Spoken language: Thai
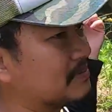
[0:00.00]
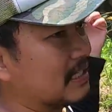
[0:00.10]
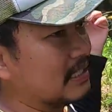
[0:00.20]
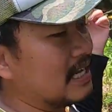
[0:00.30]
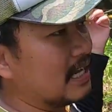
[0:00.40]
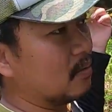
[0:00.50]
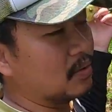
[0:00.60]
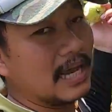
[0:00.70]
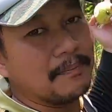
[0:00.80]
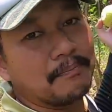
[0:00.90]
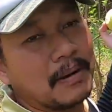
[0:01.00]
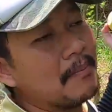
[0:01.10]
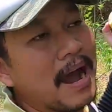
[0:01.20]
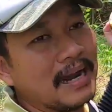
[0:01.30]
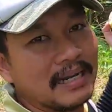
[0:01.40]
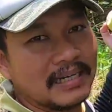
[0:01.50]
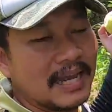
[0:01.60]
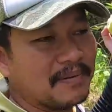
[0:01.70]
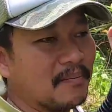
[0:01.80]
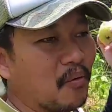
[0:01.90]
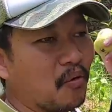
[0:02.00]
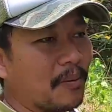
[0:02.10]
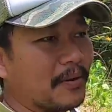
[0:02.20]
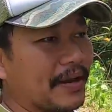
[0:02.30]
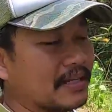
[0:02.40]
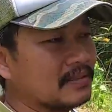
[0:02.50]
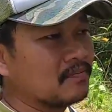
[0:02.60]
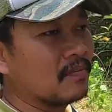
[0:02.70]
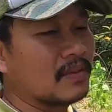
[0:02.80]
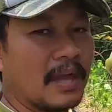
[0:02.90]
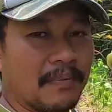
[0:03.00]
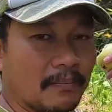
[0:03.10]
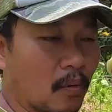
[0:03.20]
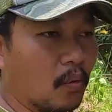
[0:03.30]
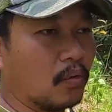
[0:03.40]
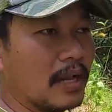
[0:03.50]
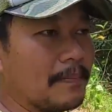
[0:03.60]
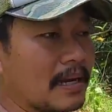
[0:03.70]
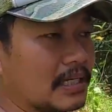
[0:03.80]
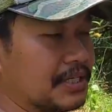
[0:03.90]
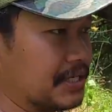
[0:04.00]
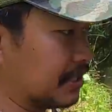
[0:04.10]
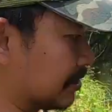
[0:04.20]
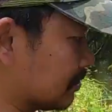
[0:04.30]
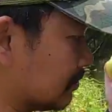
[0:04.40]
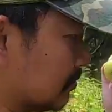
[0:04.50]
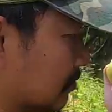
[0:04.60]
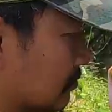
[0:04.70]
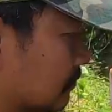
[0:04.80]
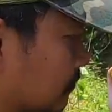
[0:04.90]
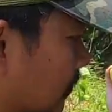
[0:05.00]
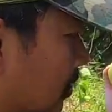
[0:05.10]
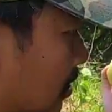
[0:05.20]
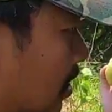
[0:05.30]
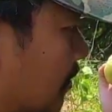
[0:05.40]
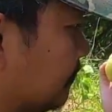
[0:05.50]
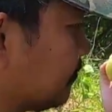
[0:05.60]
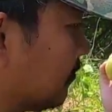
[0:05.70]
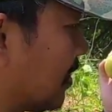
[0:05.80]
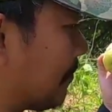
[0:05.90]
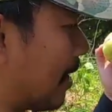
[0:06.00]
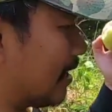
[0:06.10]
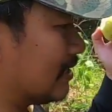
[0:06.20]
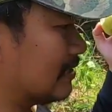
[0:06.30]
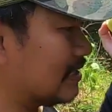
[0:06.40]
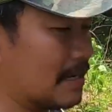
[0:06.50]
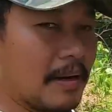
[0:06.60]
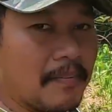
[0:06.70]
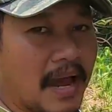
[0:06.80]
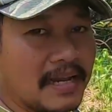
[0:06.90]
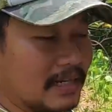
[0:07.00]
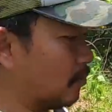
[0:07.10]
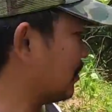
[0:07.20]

อบเสร็จเนี่ยโอ้โหได้มาบานเลยได้ปลาบูมาด้วย ได้ปลาบูได้ปลากระทิงแล้วก็ได้ปลาอะไรเยอะแยะมากมายเนี่ยเดี๋ยว